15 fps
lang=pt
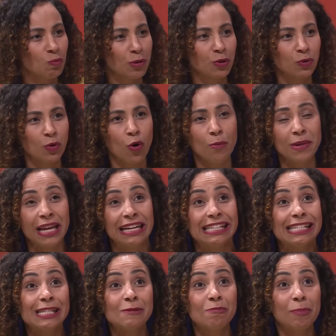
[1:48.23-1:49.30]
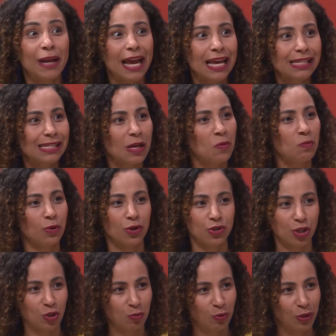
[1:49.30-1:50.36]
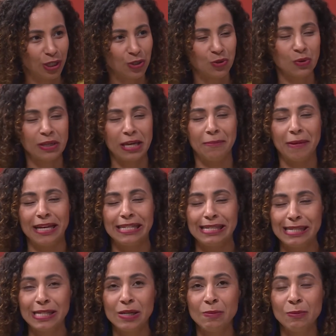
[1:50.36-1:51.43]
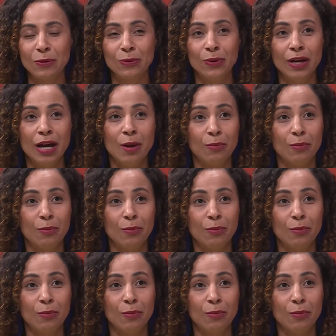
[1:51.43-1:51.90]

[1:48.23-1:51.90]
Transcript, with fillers: o meu nome, ele expressa um projeto político que é mais amplo,